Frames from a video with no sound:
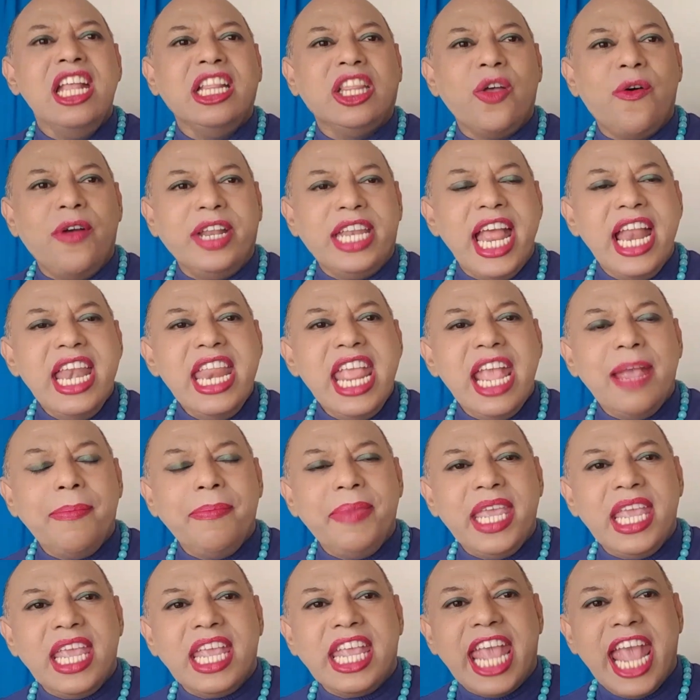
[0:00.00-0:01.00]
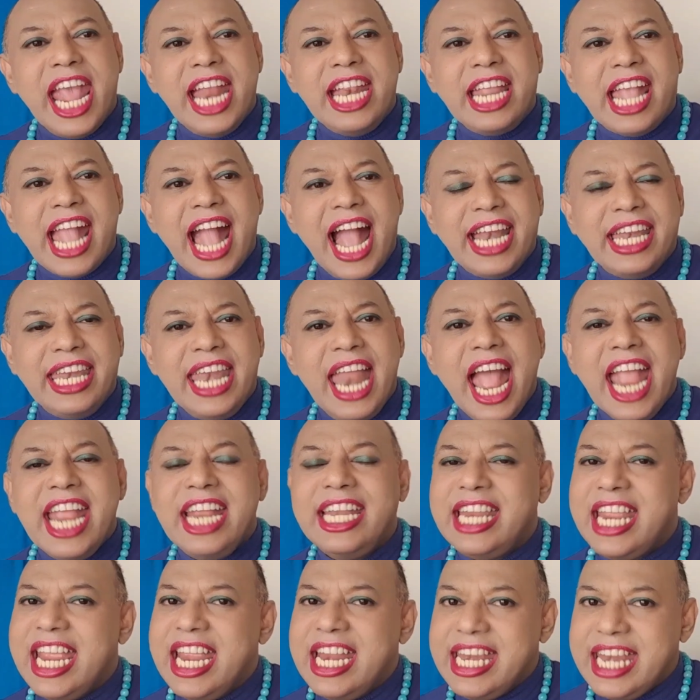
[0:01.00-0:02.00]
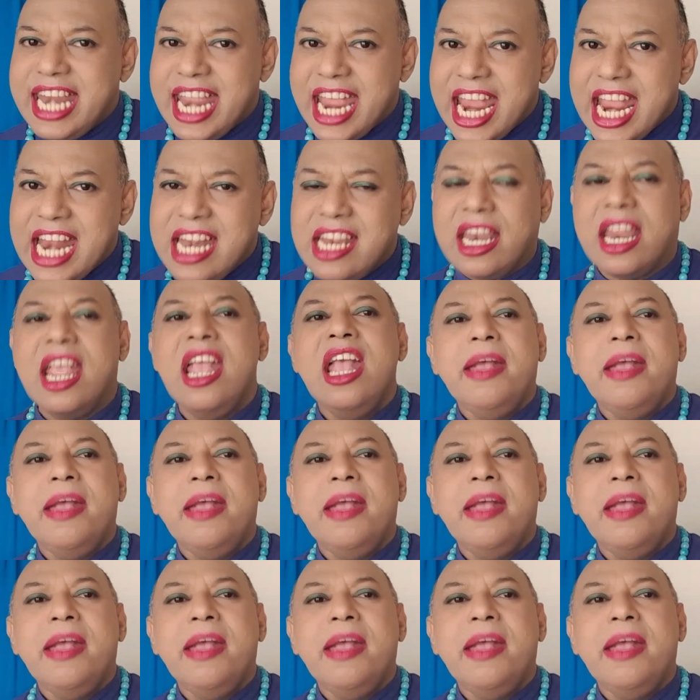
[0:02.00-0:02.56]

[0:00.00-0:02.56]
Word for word: ตัวท่านเองมีเกณฑ์การได้ที่ดิน